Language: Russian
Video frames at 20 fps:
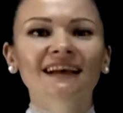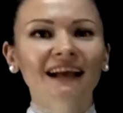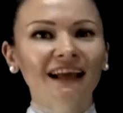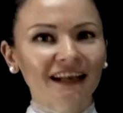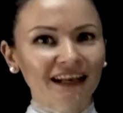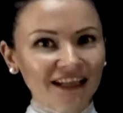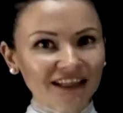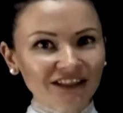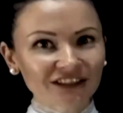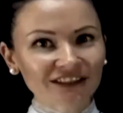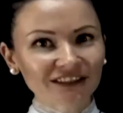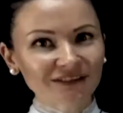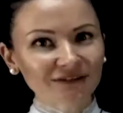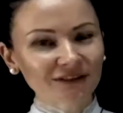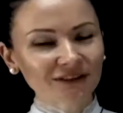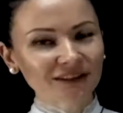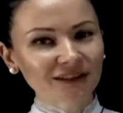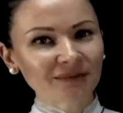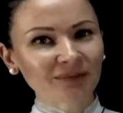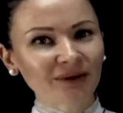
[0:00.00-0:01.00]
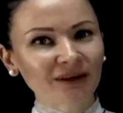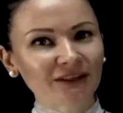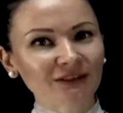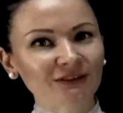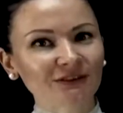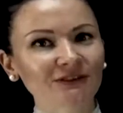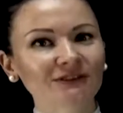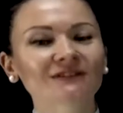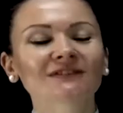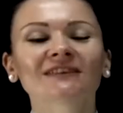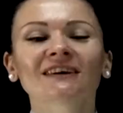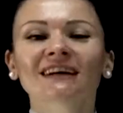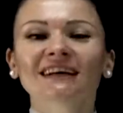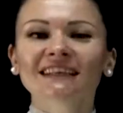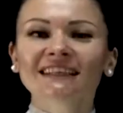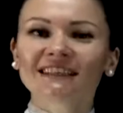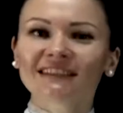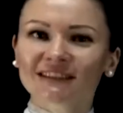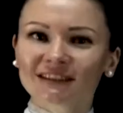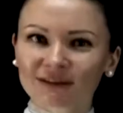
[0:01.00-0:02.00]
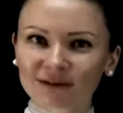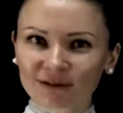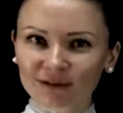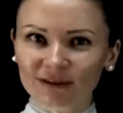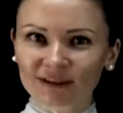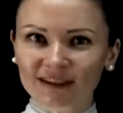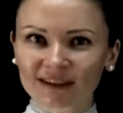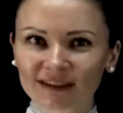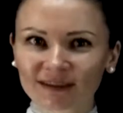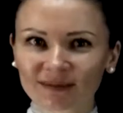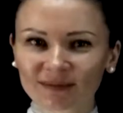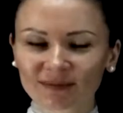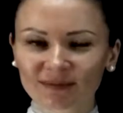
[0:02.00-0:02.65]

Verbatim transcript: Речь сегодня пойдет о кислотах.